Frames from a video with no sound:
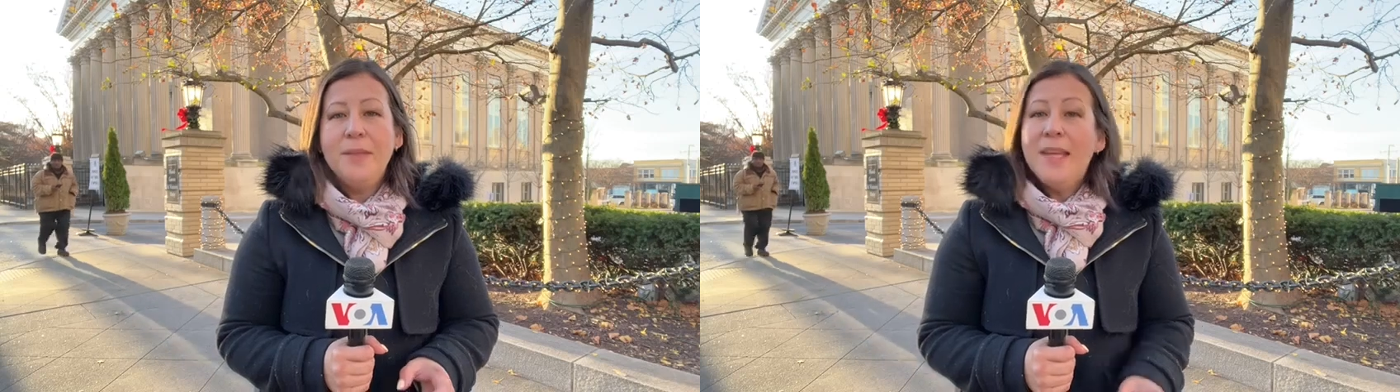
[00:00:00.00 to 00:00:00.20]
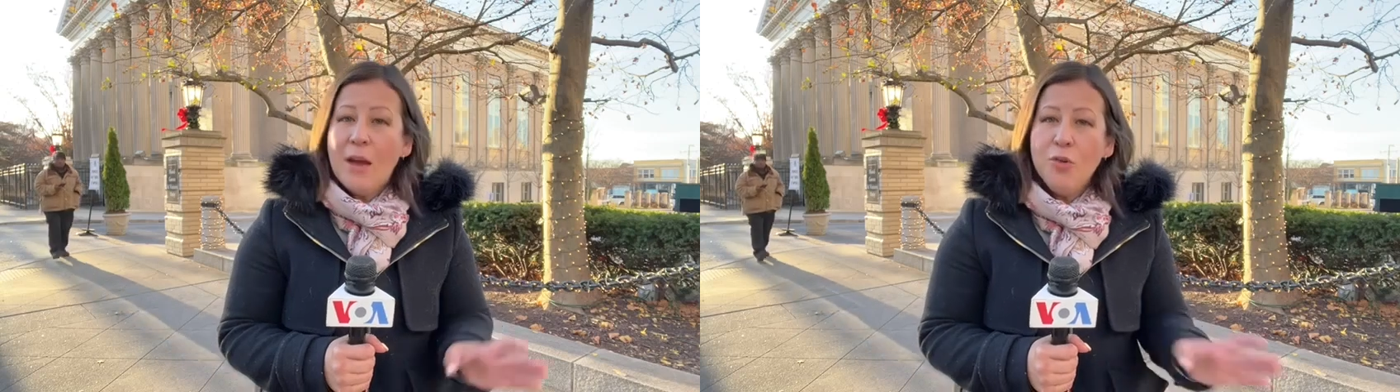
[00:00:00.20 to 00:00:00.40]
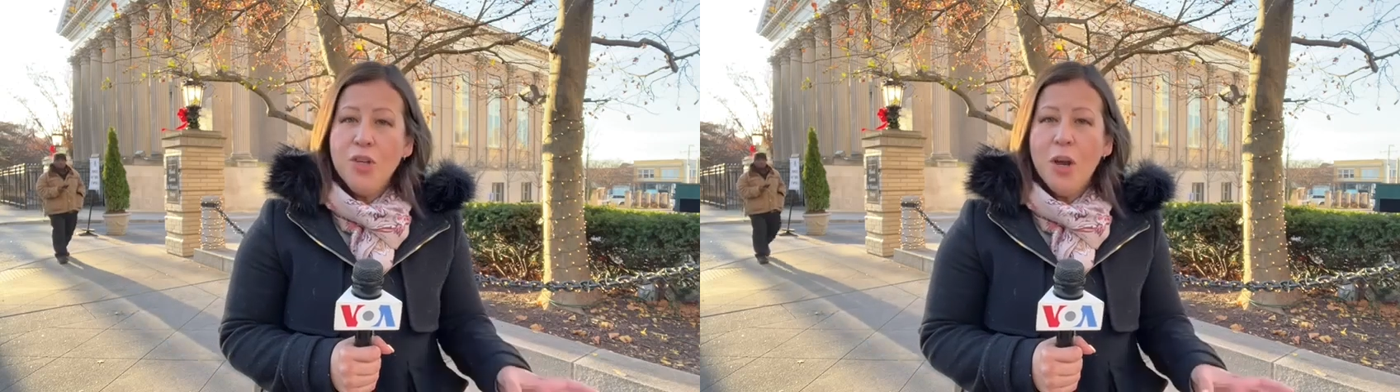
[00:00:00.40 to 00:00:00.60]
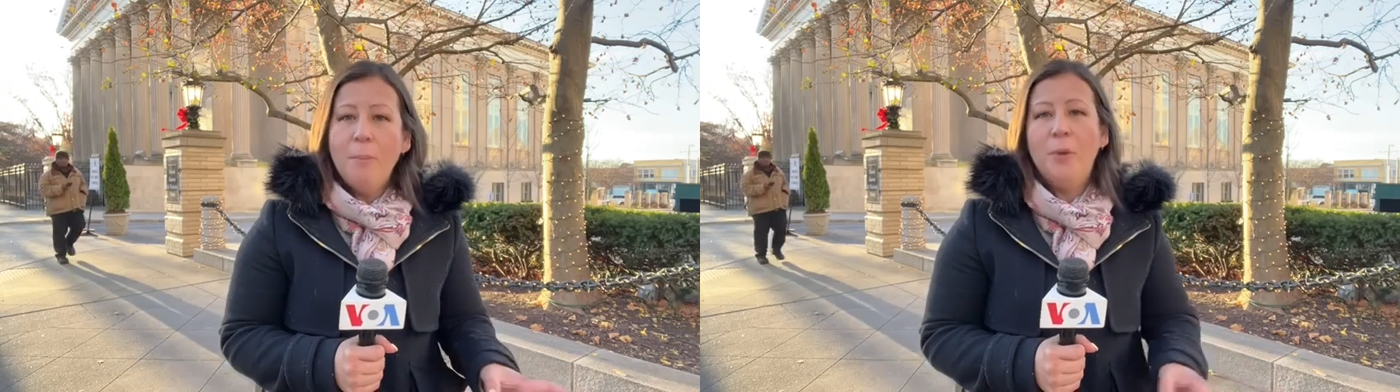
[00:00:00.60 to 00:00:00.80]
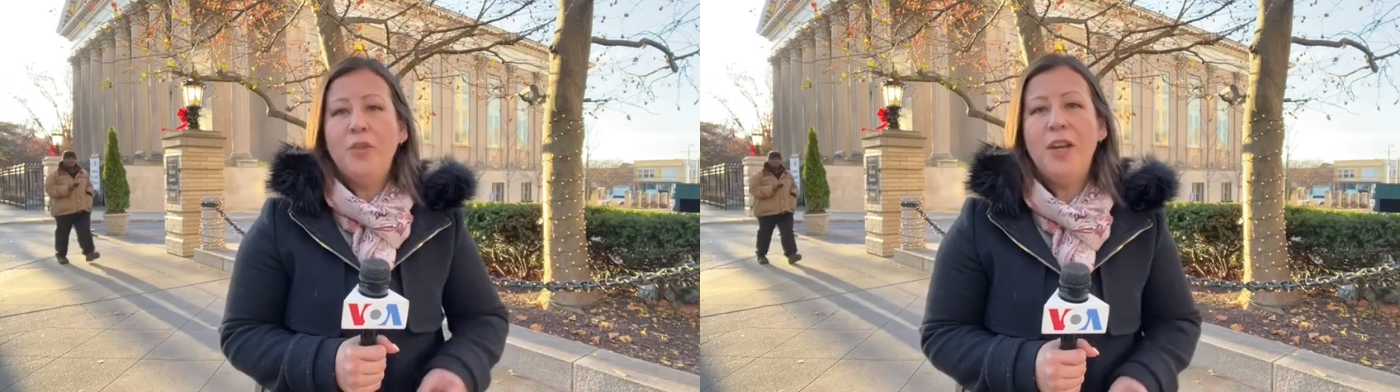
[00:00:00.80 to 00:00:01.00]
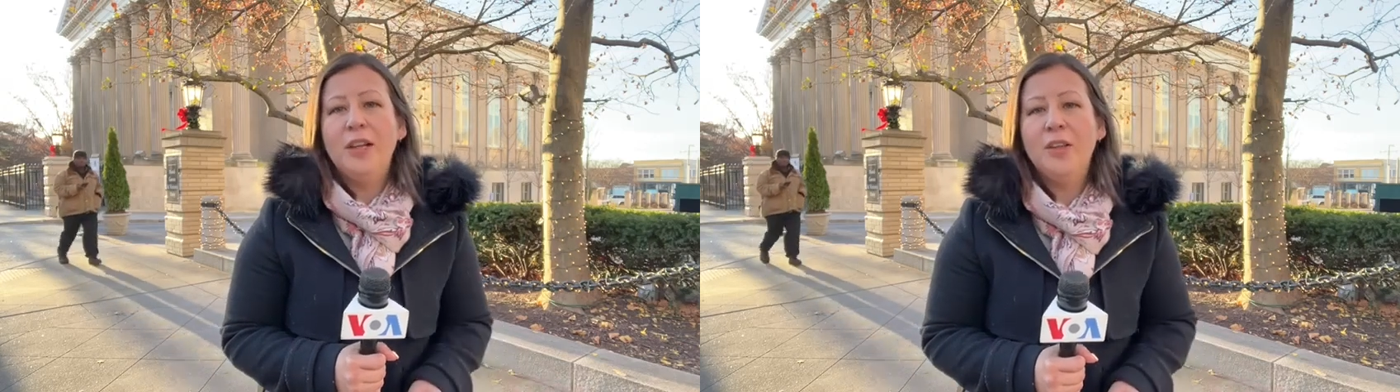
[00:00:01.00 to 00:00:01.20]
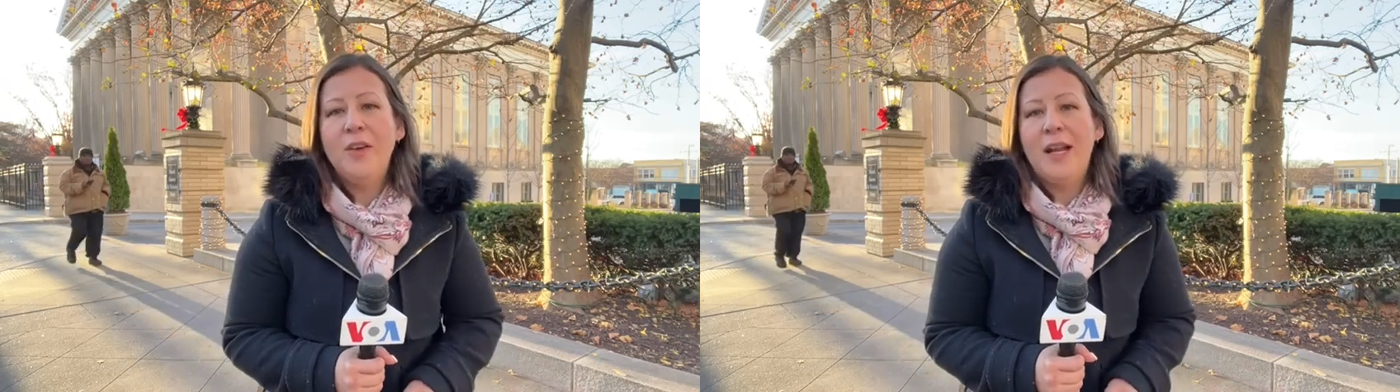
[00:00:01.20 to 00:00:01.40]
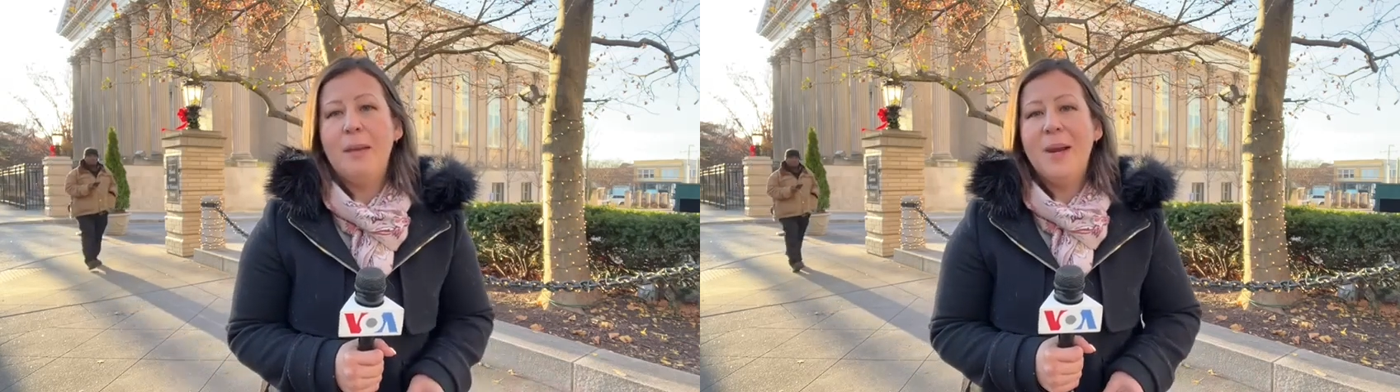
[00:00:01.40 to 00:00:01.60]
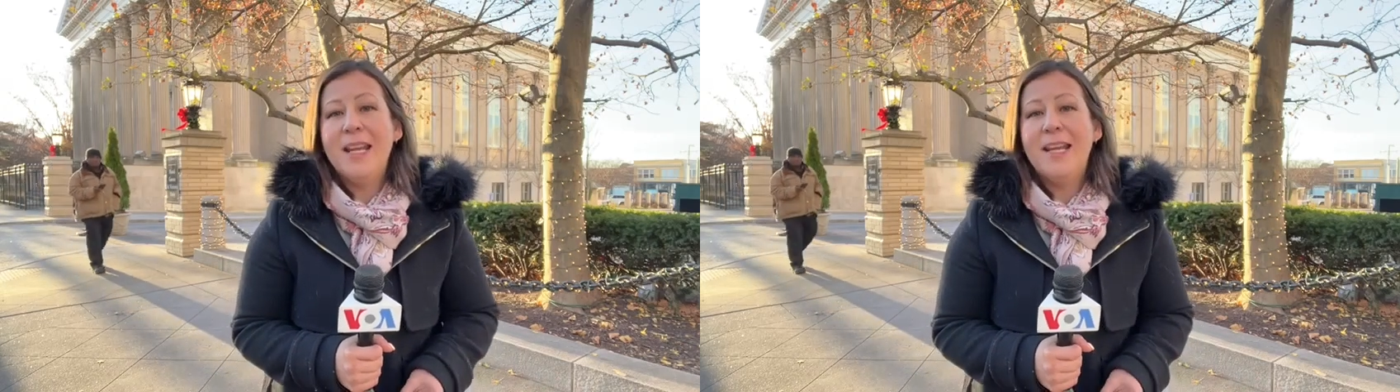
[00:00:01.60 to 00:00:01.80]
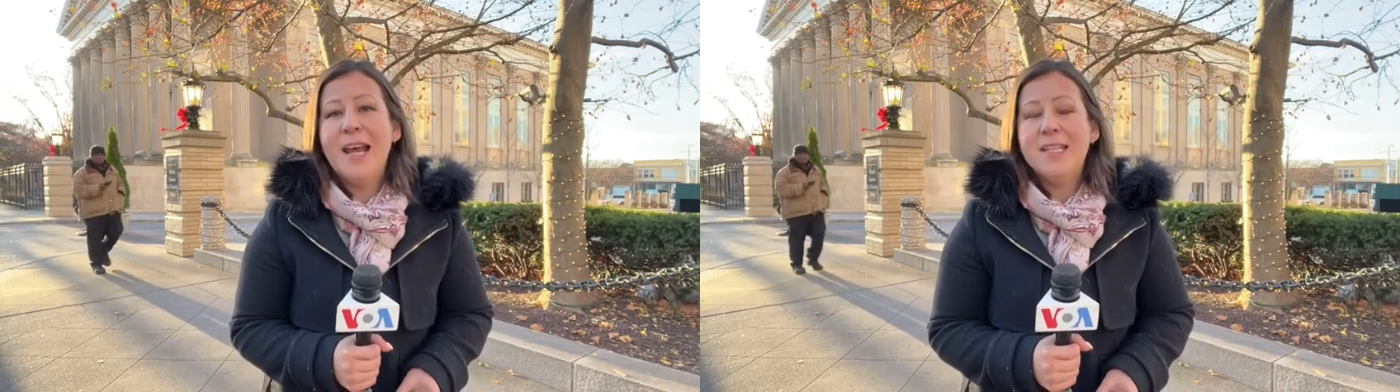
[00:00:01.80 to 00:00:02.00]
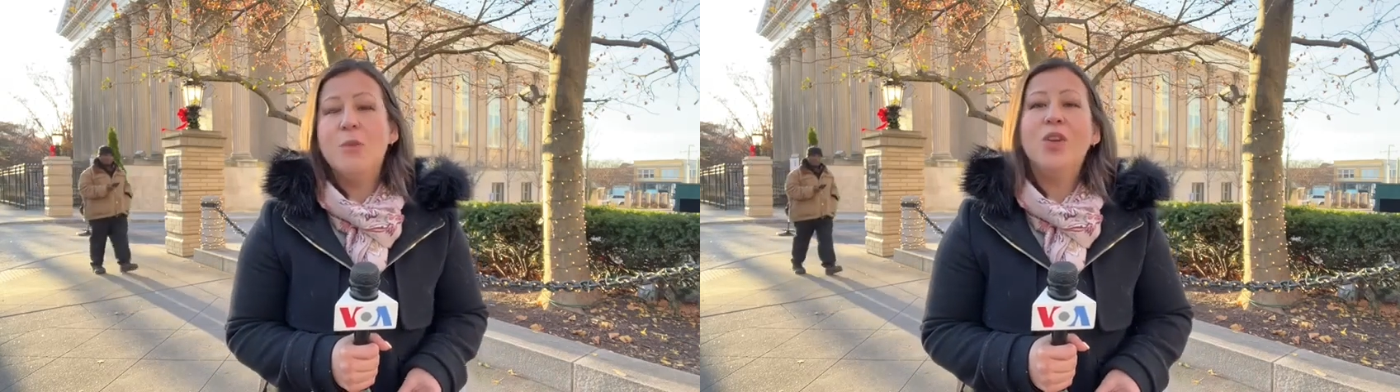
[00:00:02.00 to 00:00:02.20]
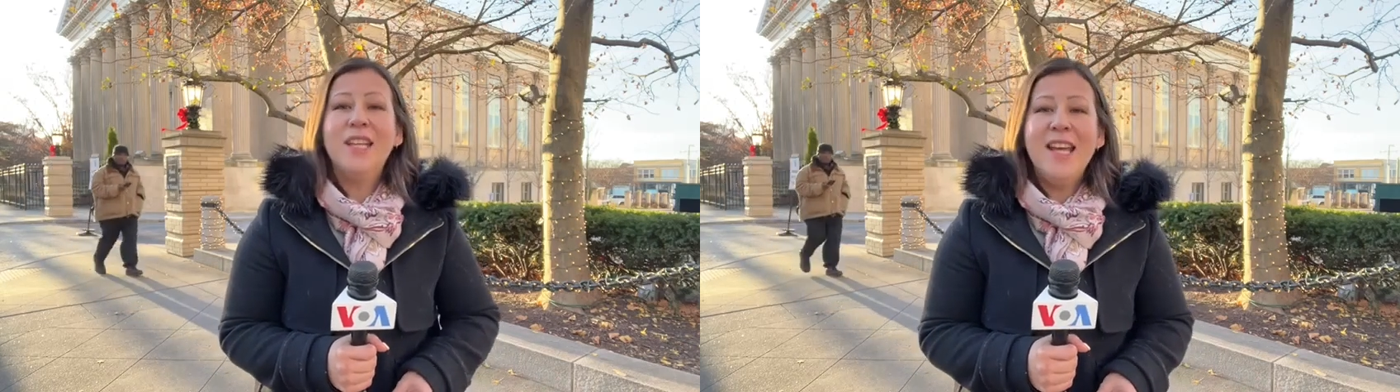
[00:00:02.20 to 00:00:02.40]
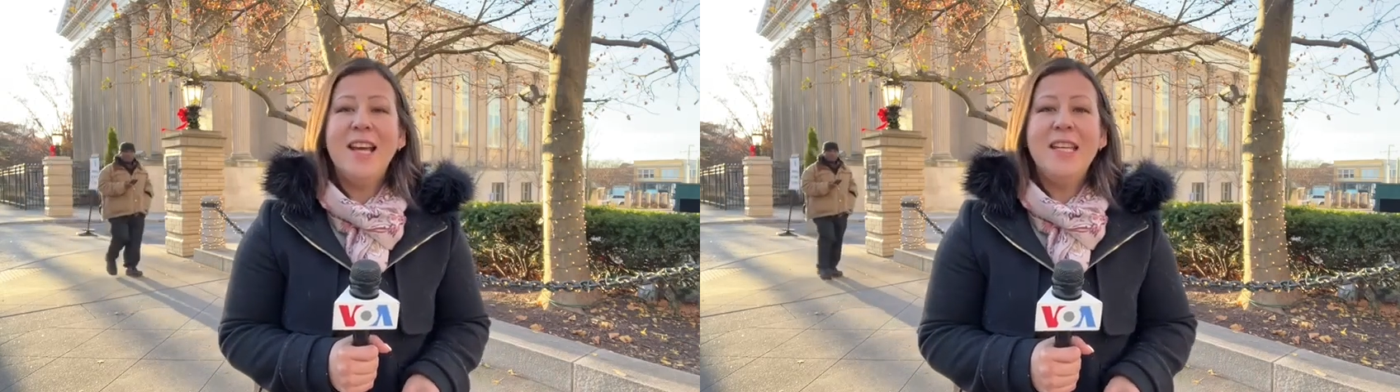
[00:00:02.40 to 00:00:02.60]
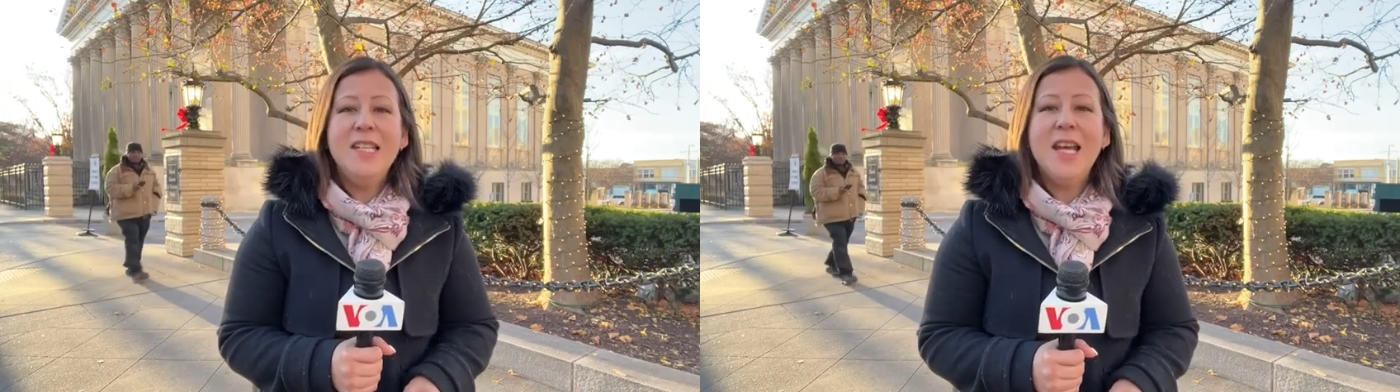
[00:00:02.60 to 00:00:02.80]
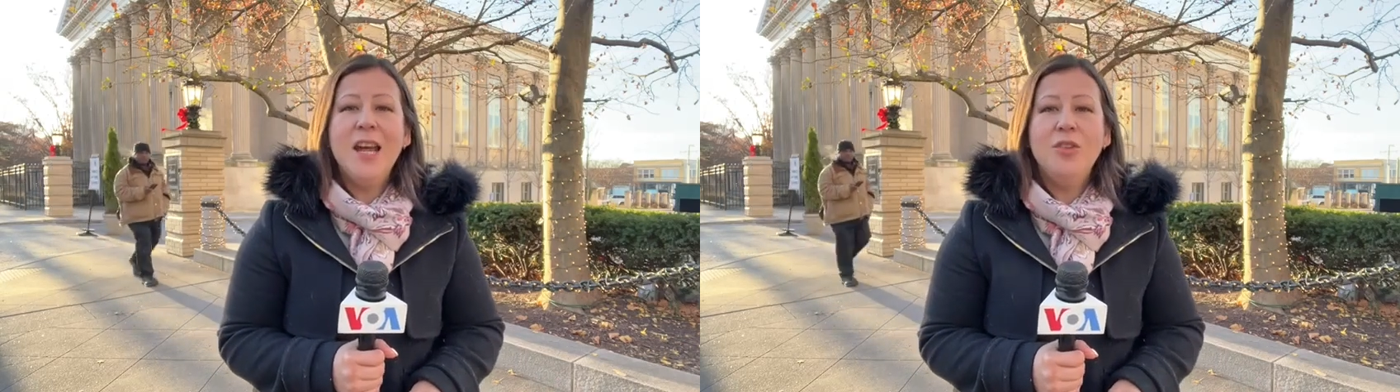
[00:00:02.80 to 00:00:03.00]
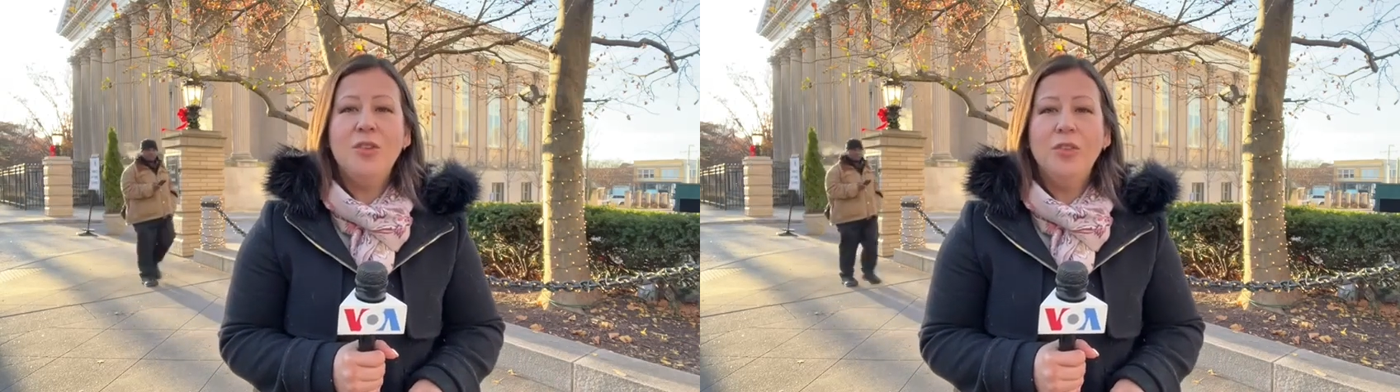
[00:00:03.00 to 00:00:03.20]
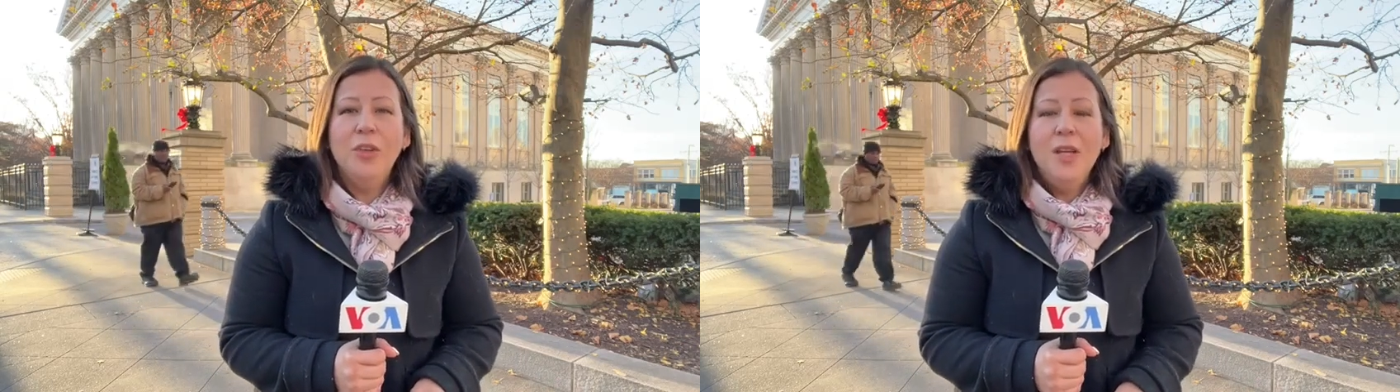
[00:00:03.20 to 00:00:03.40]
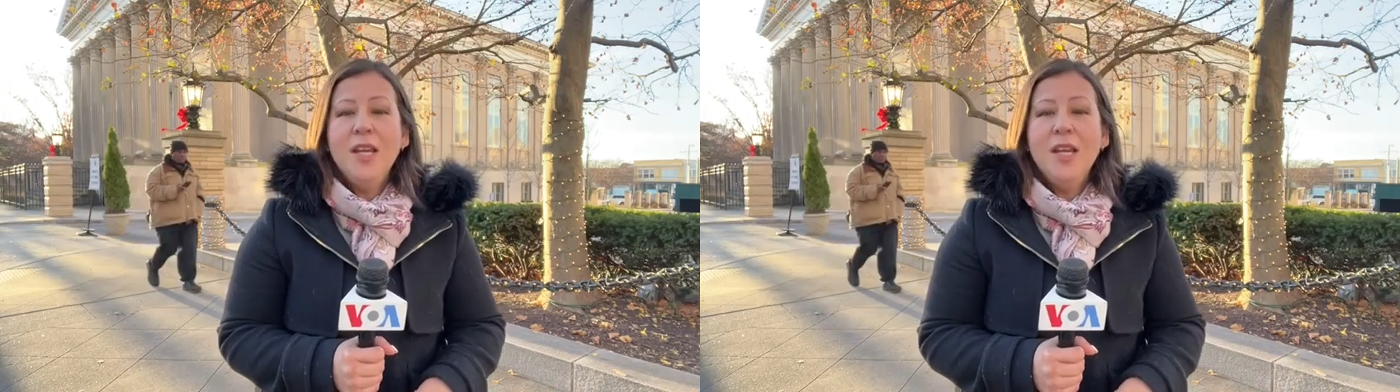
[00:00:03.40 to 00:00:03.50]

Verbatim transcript: que huyó, por cierto, de la Alemania nazi cuando tenía 15 años,